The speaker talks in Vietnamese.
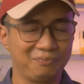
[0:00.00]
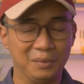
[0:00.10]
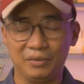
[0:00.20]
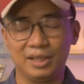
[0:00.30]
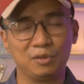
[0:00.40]

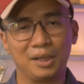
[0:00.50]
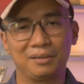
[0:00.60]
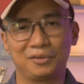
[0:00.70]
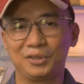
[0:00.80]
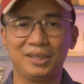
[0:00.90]
bởi vì đơn thuần
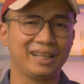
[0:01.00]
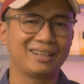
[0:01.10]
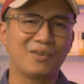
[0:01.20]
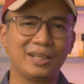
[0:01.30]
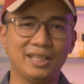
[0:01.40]
nó chỉ là cái
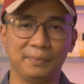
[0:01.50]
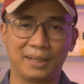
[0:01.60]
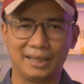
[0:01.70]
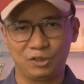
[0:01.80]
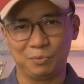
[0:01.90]
quan điểm
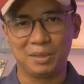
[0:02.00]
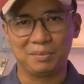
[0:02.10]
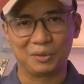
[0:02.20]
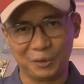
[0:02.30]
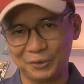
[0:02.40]
cá nhân của mình mà
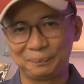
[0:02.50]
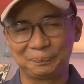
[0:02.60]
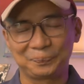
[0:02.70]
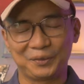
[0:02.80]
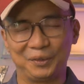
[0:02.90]
thôi
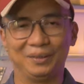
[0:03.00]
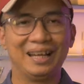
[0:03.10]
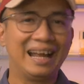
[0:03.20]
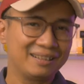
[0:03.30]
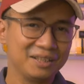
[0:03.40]
còn
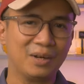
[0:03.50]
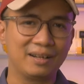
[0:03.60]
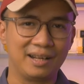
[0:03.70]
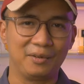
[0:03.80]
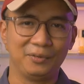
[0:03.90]
hãng nước hoa
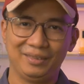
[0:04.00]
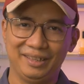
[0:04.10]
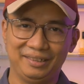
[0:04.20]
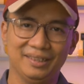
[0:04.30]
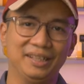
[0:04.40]
nào thì
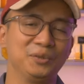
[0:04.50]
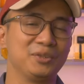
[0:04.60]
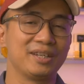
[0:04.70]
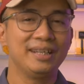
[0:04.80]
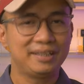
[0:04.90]
tới đây tôi
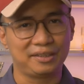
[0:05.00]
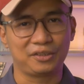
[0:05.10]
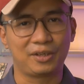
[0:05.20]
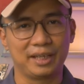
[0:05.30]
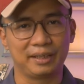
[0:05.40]
sẽ list ra cho
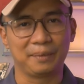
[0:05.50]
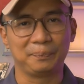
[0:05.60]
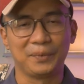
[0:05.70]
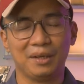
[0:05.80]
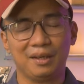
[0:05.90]
các anh em
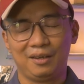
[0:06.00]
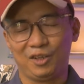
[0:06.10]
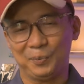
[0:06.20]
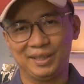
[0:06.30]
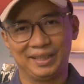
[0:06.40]

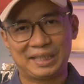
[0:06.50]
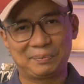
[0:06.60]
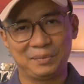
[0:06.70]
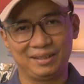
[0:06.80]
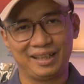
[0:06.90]
còn bây giờ anh
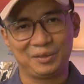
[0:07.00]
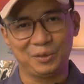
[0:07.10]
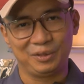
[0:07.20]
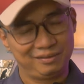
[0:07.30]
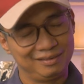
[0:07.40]
em mình hãy
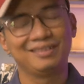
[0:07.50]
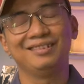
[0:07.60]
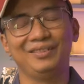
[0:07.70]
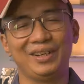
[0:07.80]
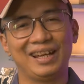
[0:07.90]
ngồi
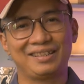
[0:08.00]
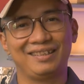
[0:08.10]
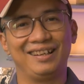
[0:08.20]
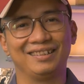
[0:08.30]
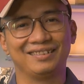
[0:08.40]
relax
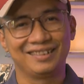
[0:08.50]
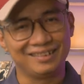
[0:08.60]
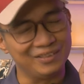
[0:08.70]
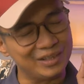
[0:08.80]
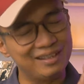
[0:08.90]
đã
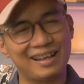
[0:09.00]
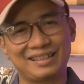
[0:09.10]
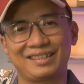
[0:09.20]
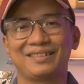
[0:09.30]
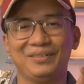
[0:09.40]

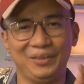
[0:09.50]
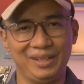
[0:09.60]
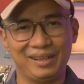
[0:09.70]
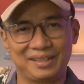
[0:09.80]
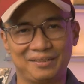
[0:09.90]
relax
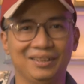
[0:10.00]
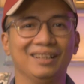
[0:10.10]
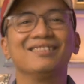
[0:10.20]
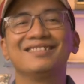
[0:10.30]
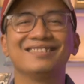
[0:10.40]
relax và
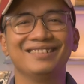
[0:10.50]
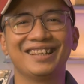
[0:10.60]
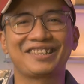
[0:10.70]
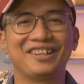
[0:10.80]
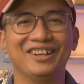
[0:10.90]

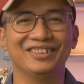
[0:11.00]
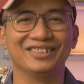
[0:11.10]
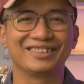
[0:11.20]
let's go